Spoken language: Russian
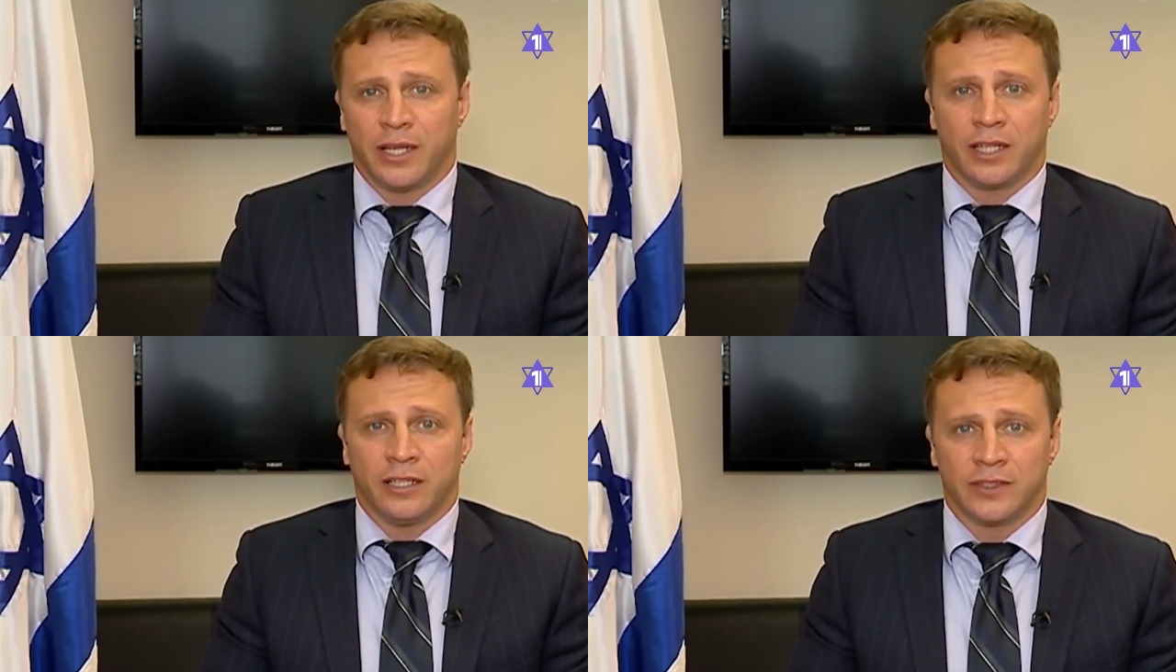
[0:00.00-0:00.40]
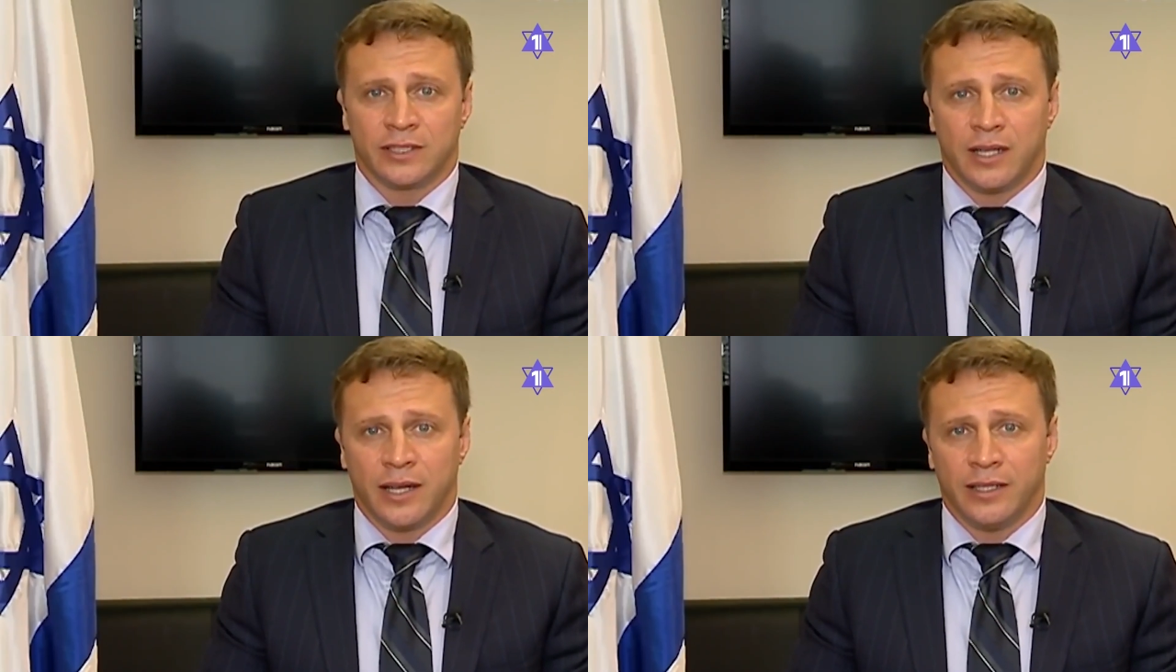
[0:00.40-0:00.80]

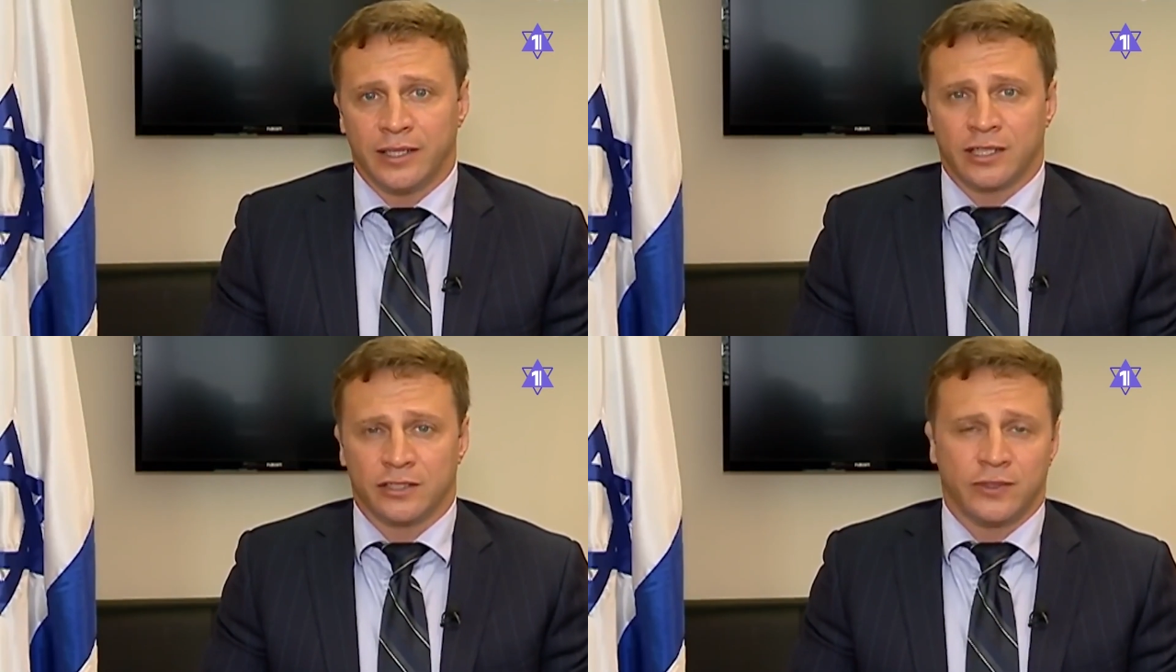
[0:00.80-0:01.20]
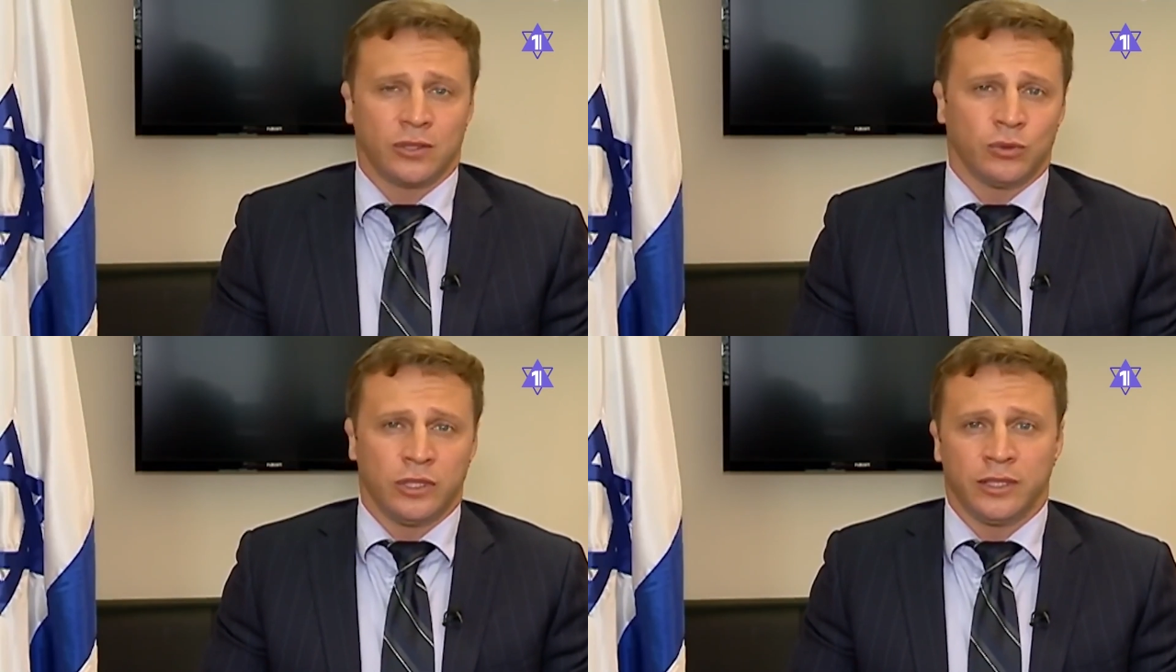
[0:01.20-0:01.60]
Яэль Развозов
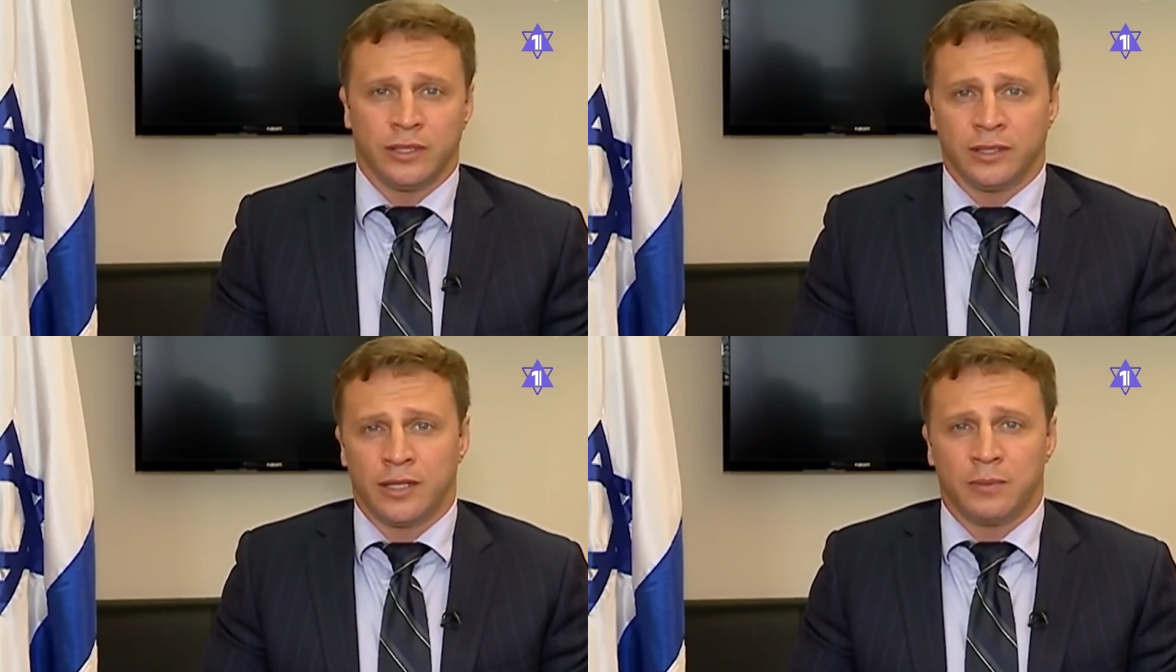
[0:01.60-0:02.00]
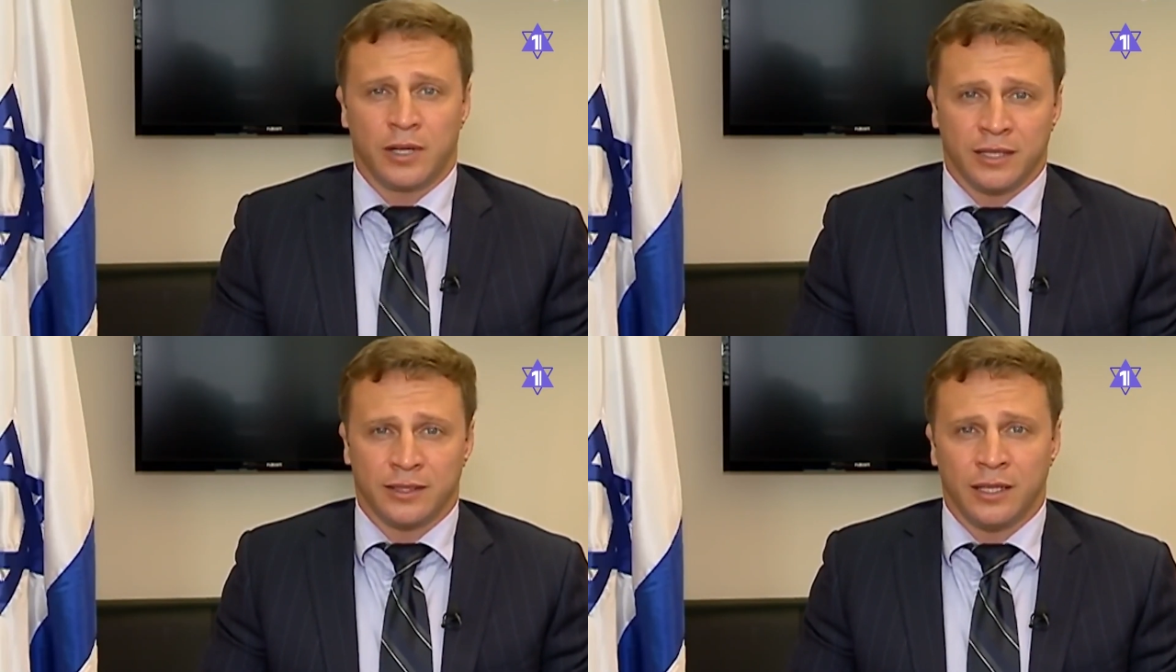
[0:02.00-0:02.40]
обратился
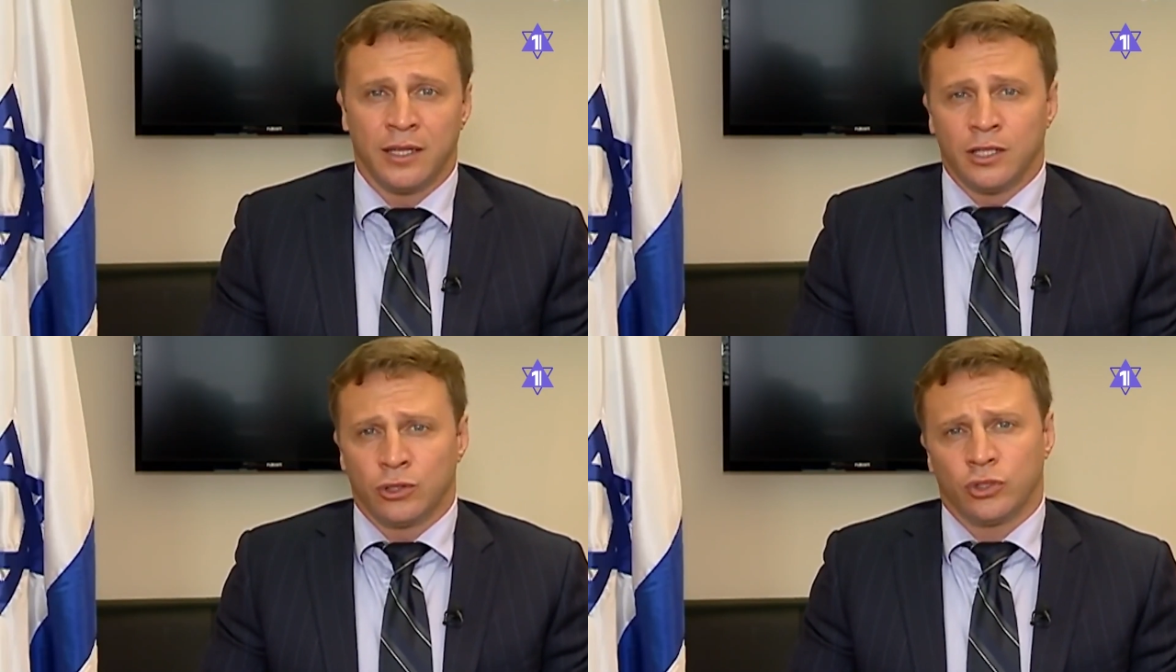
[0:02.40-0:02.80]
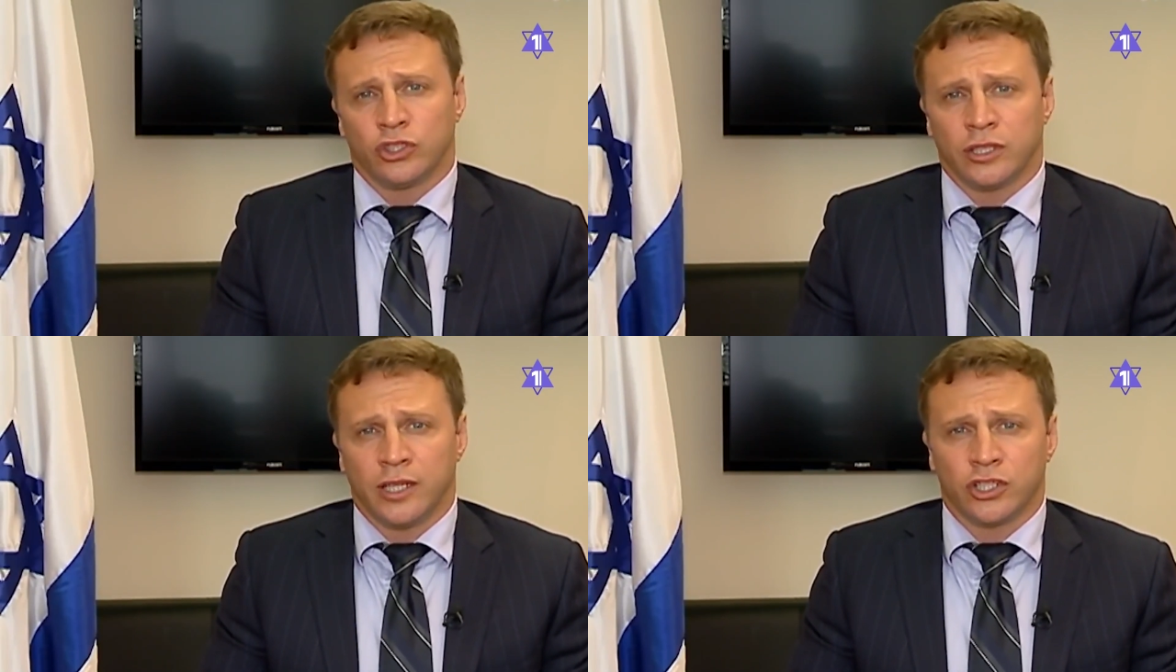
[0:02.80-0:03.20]
с
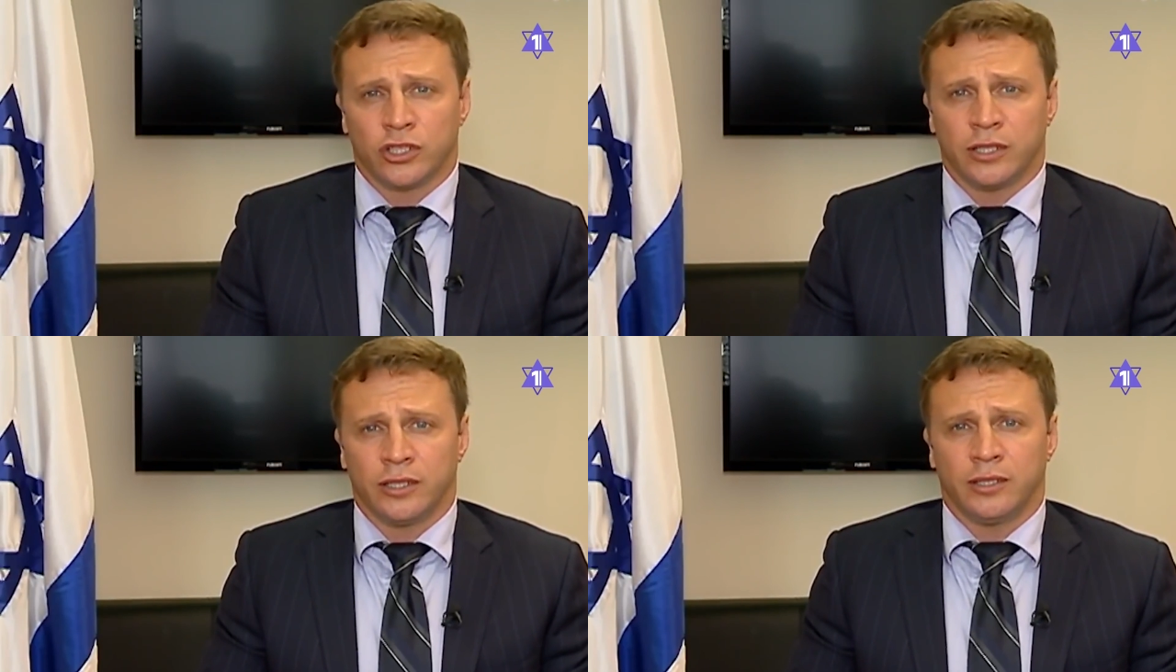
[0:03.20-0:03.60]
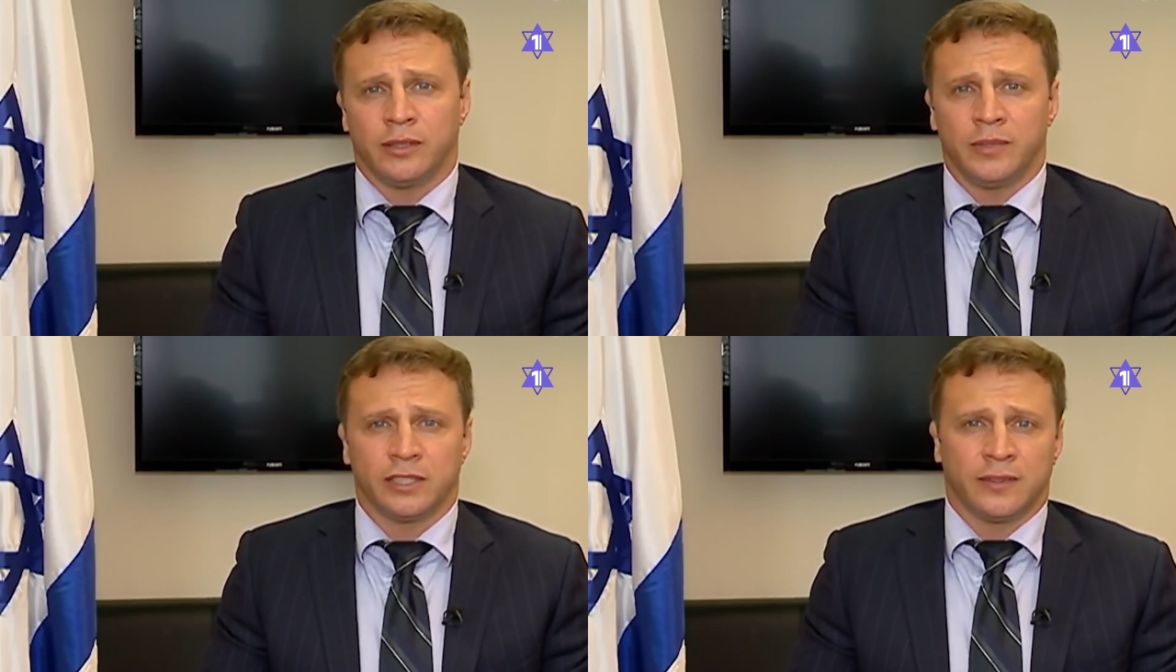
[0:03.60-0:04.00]
письмом к генеральному
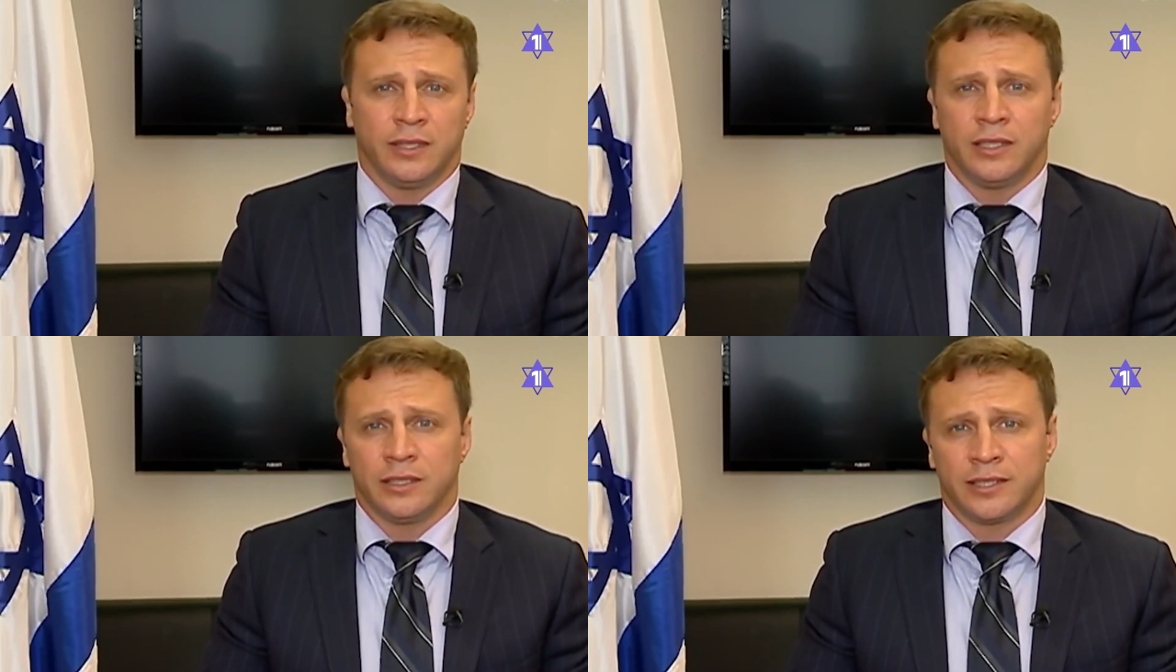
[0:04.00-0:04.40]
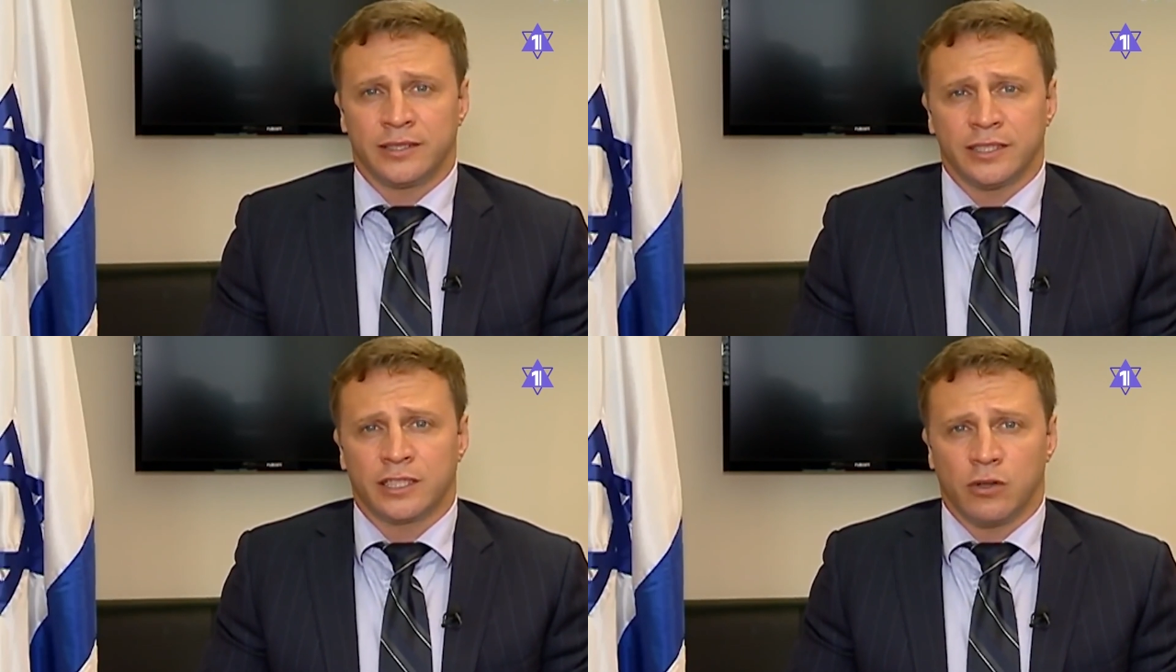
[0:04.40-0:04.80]
директору
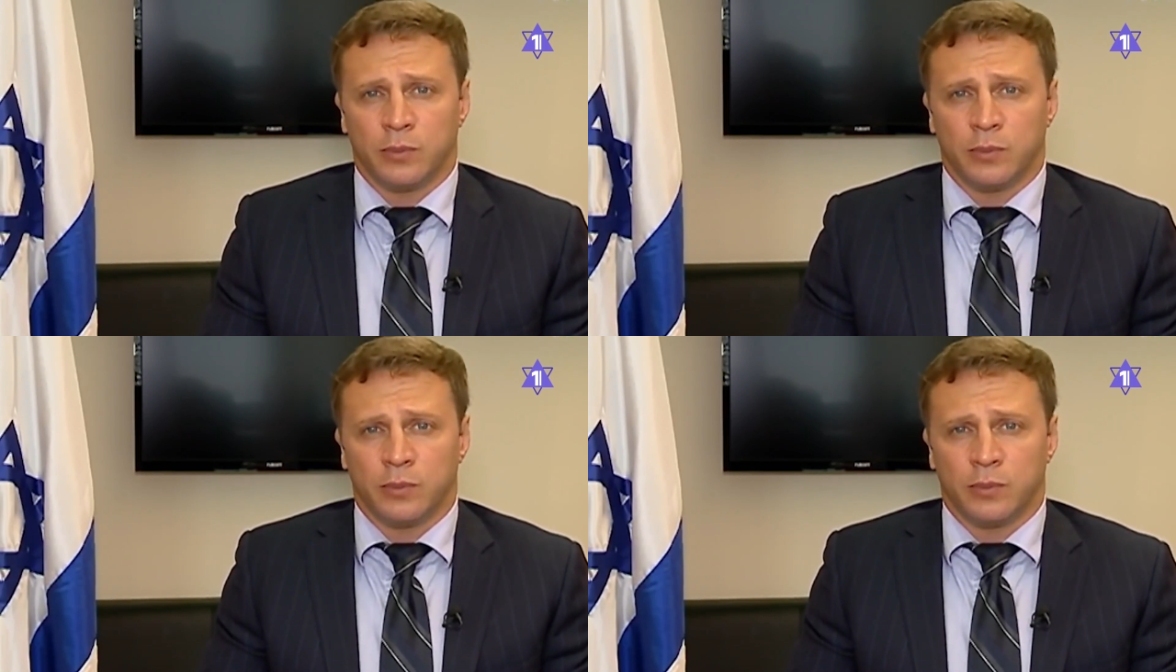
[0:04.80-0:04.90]
Министерства